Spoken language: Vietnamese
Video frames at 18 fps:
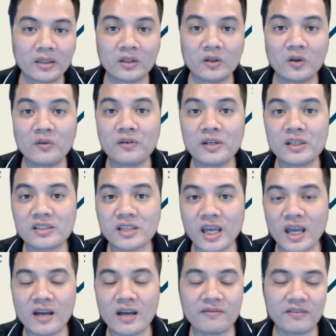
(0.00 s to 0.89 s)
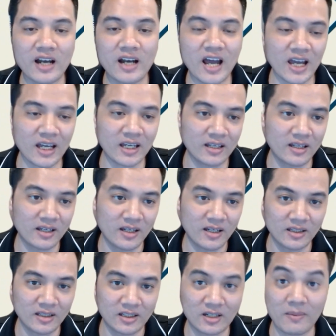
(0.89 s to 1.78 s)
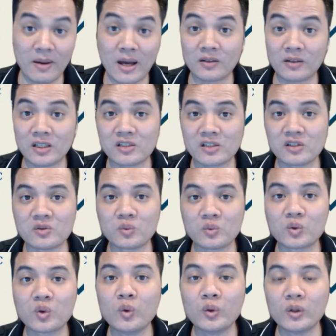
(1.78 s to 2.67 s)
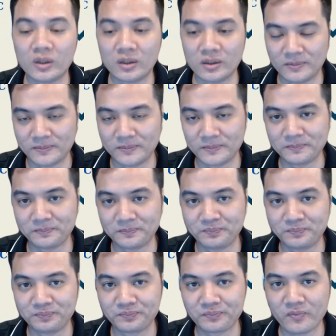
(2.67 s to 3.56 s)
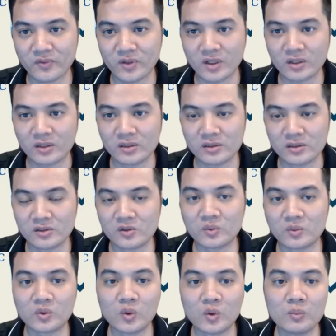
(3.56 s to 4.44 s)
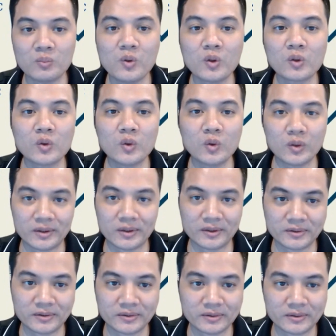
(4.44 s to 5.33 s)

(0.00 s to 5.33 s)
Thì đối với share và like thì các bạn có thể sử dụng tool, sử dụng tool, mua tool